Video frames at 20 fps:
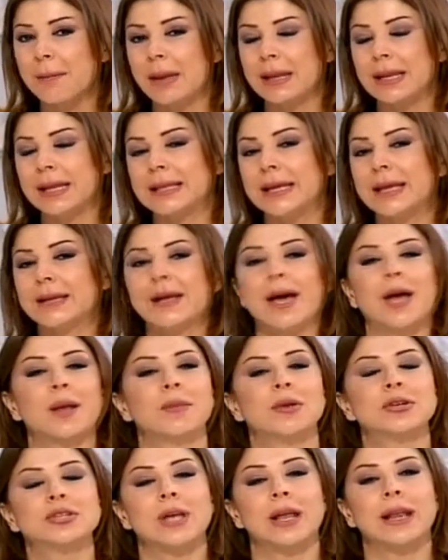بين ايدين
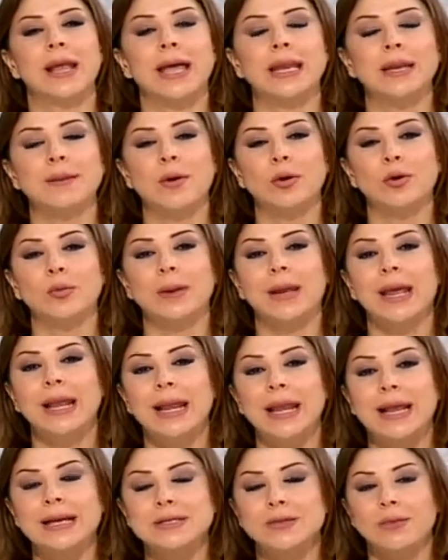كارمن ان شاء الله قريبا
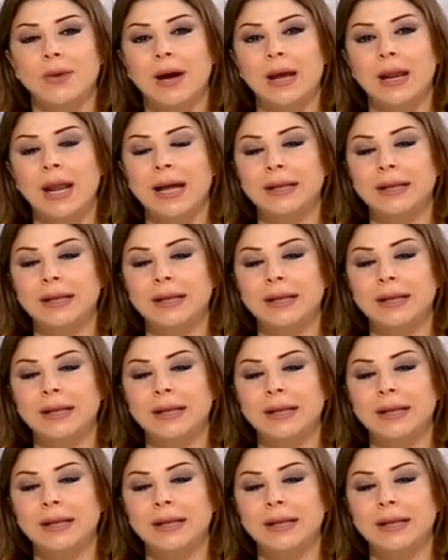وبكل الاسواق